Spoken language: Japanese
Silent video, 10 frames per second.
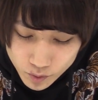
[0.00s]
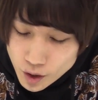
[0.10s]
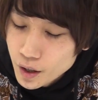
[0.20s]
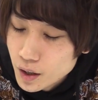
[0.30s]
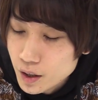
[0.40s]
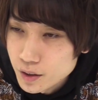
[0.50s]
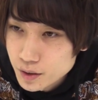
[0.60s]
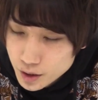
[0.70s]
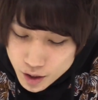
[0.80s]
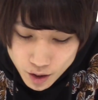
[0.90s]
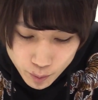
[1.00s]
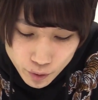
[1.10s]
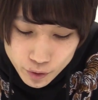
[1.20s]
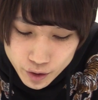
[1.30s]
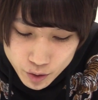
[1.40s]
ただ刹那でも
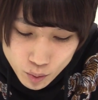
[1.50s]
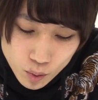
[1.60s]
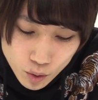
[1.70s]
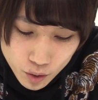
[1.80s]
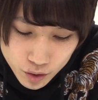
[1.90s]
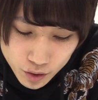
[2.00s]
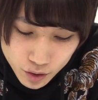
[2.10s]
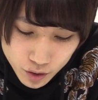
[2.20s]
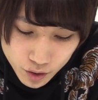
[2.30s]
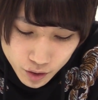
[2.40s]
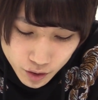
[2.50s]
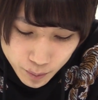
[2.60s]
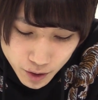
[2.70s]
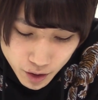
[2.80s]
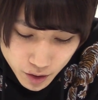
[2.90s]
余裕なんですよここ
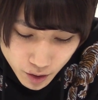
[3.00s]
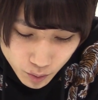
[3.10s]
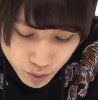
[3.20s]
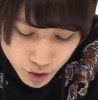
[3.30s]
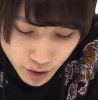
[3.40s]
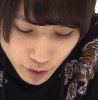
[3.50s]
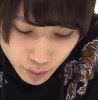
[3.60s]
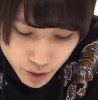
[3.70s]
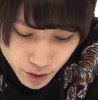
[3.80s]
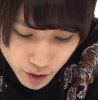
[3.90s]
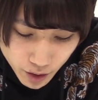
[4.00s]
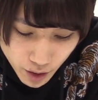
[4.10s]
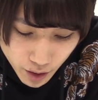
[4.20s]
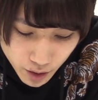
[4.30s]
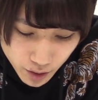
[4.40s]
やっぱ刹那との違いを見せていき
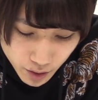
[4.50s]
たい